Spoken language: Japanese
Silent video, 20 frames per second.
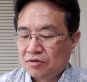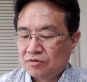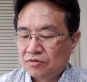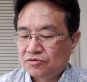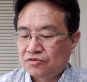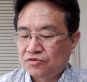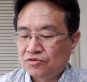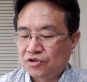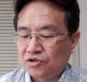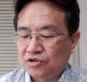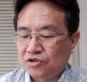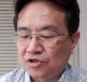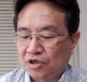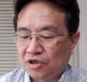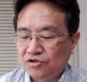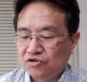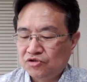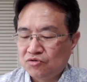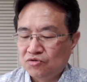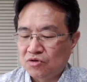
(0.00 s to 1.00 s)
そして最
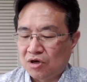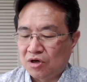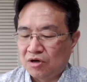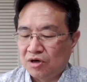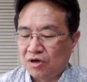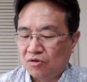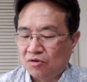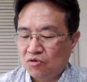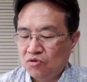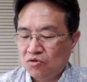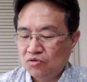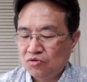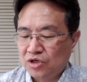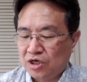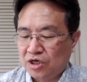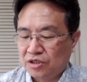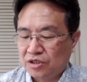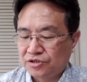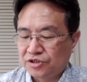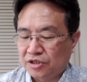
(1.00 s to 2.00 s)
上階は
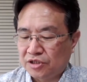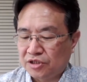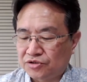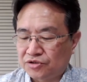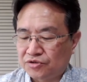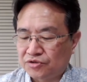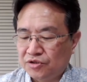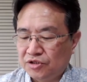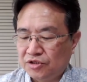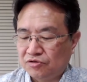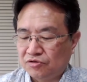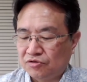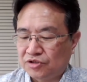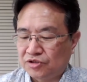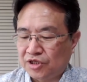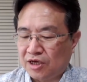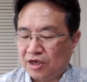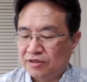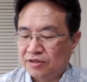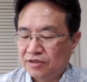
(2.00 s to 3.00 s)
オーナーザ・
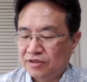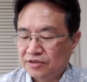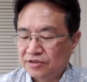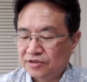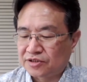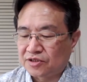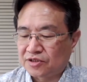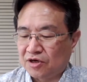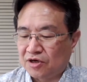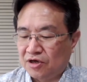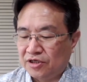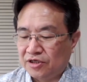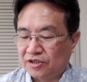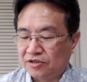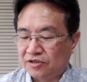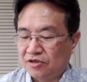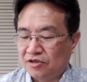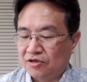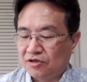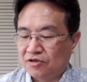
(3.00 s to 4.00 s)
イート・ザ・スカイ
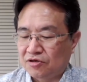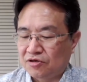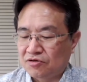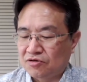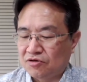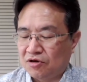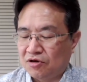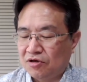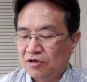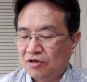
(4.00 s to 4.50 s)
でなんか